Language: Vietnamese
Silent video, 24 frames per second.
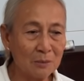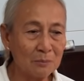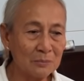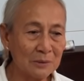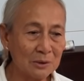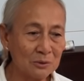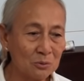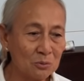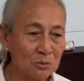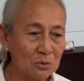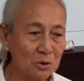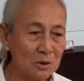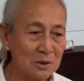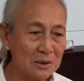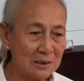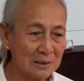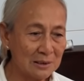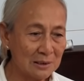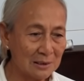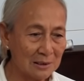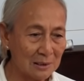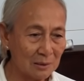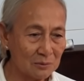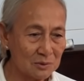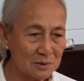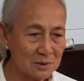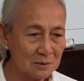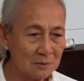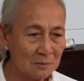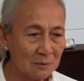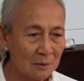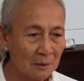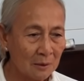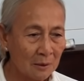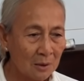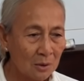vọng là tôi nói gì nè cậu sân
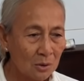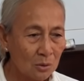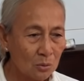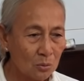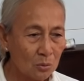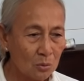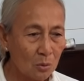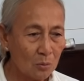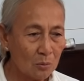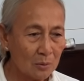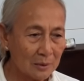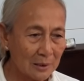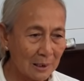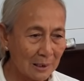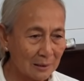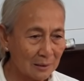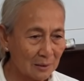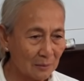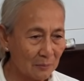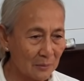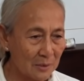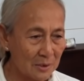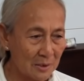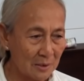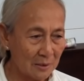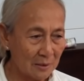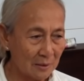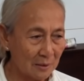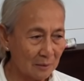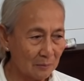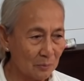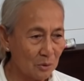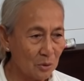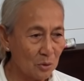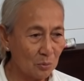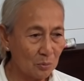tôi có một cách là bây giờ đó
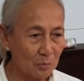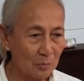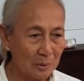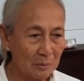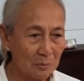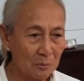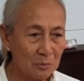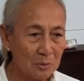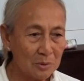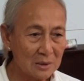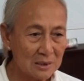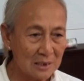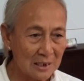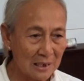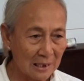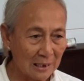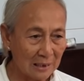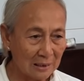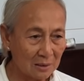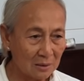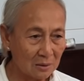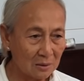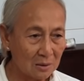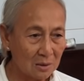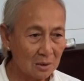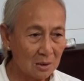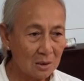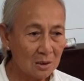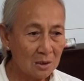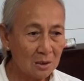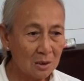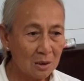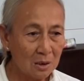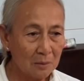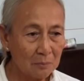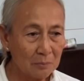thí dụ ba nó già đó
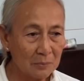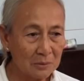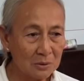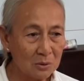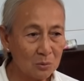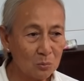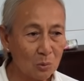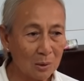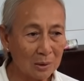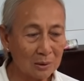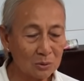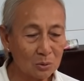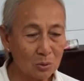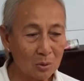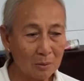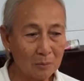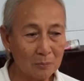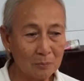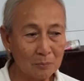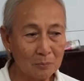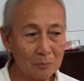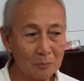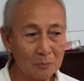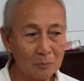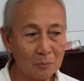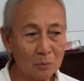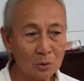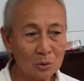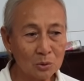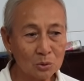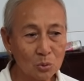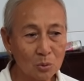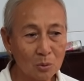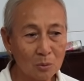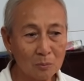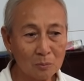nó hết bệnh nó hoàn toàn hoàn
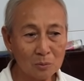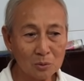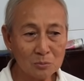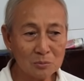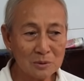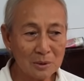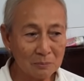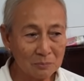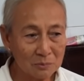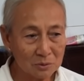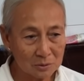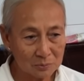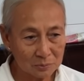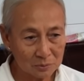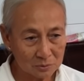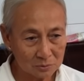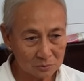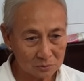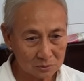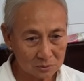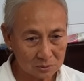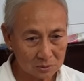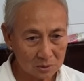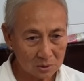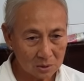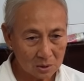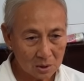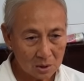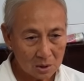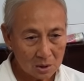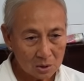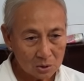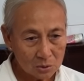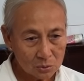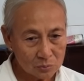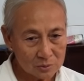toàn quý giống người thường nữa
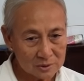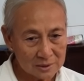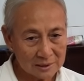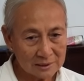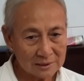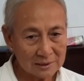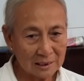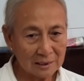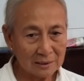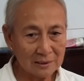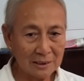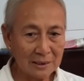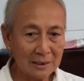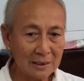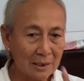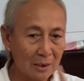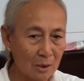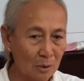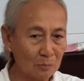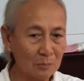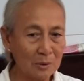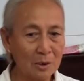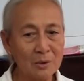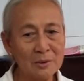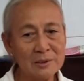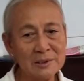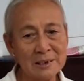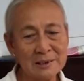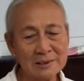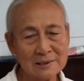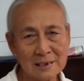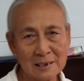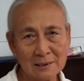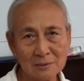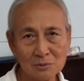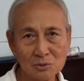tôi sẽ nặng nỉ các ông nào ở nhà
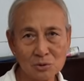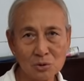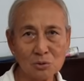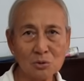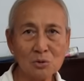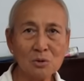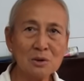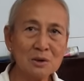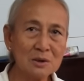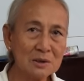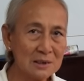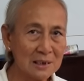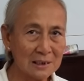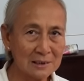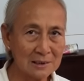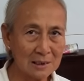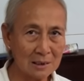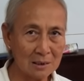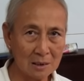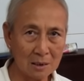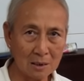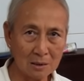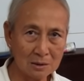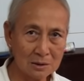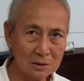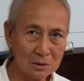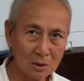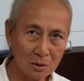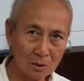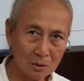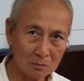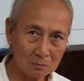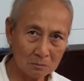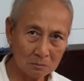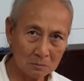trăng cho nó lên nhà trăng ở đi nó